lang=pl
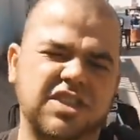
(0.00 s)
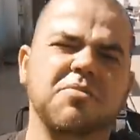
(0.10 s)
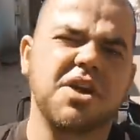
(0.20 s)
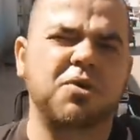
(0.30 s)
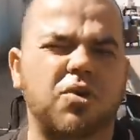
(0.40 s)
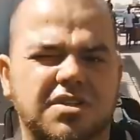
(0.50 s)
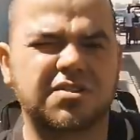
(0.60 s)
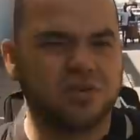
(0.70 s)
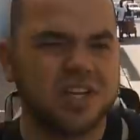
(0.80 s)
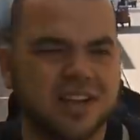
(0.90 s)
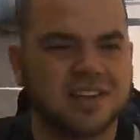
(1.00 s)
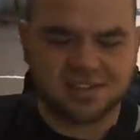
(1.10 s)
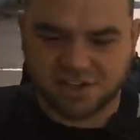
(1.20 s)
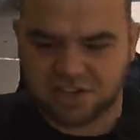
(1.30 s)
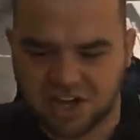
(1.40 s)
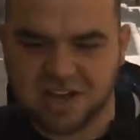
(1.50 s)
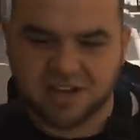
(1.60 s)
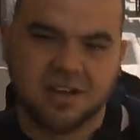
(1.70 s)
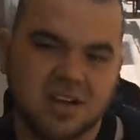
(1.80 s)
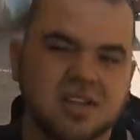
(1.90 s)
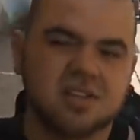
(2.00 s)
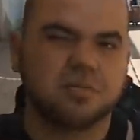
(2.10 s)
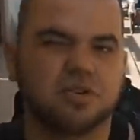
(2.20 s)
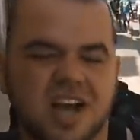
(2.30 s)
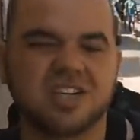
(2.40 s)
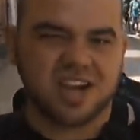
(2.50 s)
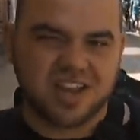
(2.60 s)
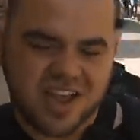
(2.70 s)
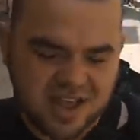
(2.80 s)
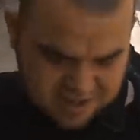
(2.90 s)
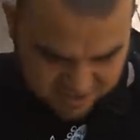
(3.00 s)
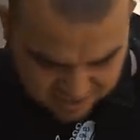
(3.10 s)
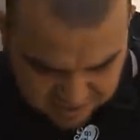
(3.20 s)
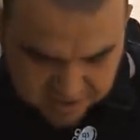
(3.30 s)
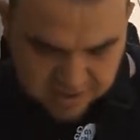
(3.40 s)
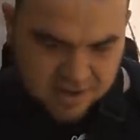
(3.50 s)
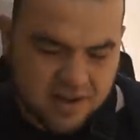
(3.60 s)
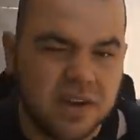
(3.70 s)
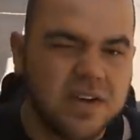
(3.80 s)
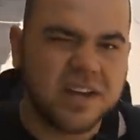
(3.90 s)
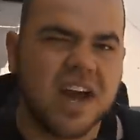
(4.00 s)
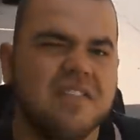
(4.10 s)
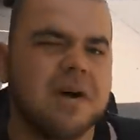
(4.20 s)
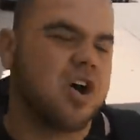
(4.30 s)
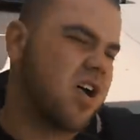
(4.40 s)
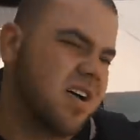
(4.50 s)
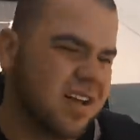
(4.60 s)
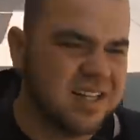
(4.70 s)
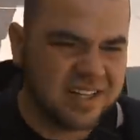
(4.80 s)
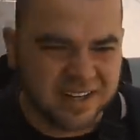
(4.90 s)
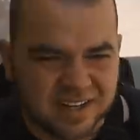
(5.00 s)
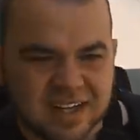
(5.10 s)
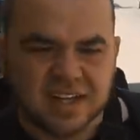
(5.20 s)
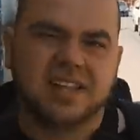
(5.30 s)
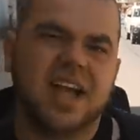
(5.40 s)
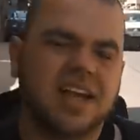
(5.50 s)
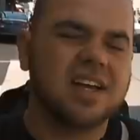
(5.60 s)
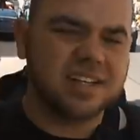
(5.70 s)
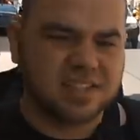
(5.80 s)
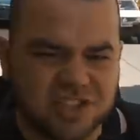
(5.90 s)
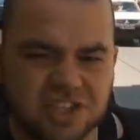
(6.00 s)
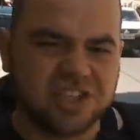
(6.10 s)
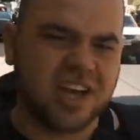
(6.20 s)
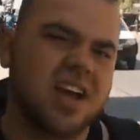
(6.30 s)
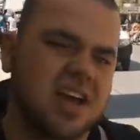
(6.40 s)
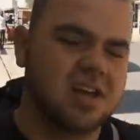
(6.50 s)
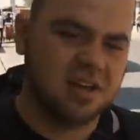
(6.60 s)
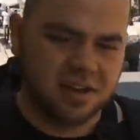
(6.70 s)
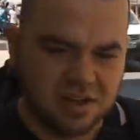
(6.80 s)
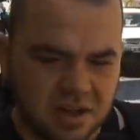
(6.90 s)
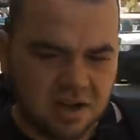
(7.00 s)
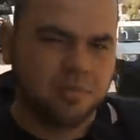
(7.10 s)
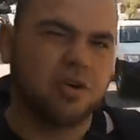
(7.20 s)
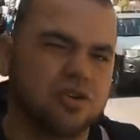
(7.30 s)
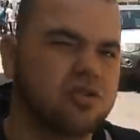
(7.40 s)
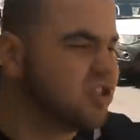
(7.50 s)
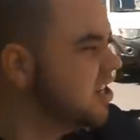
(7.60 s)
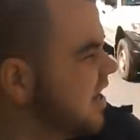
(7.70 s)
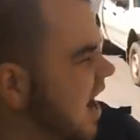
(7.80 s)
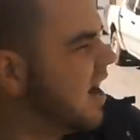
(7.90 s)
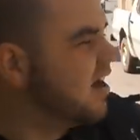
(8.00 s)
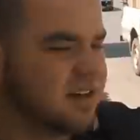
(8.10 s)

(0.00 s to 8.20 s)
tam nie było odsłonięte coś, co było nagrzane? No nie wiem, takie jest życie podróżnika.